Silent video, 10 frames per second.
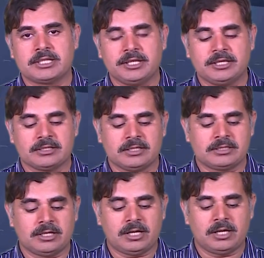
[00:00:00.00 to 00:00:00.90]
स्टडी uh, करना
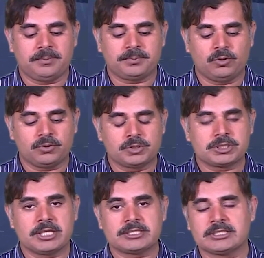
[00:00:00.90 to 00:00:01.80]
था आपको कुछ
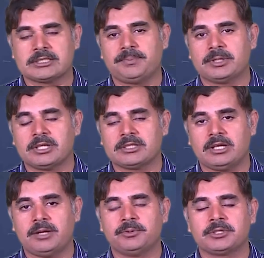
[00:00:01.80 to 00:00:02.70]
केसेस का पता
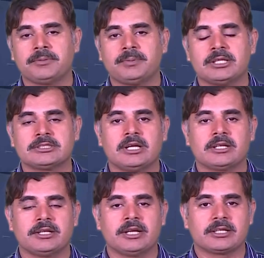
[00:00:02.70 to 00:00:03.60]
था आप उनके पास
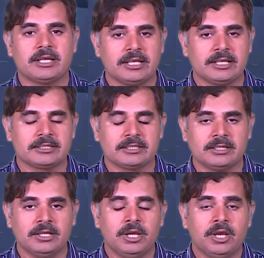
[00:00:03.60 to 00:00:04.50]
जाके डाटा ले लेते हैं
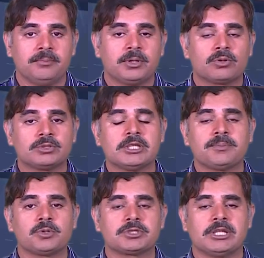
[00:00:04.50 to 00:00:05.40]
फिर उनसे
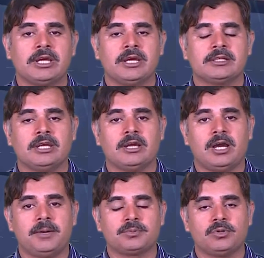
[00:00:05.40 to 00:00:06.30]
पूछते हैं कि
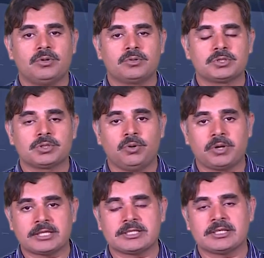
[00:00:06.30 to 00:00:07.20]
आपको कुछ
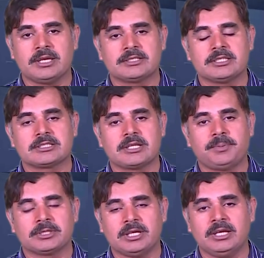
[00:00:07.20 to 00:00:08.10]
और ऐसे केसेस का
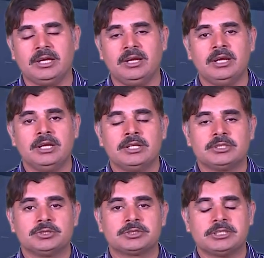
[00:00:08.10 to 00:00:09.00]
पता है
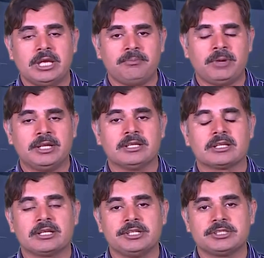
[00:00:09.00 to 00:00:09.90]
जो सेम मेडिकल
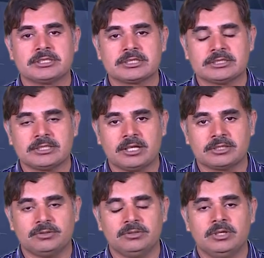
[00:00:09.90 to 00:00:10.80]
कंडीशंस के
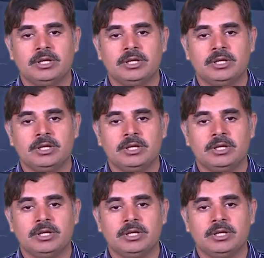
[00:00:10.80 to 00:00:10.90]
साथ हों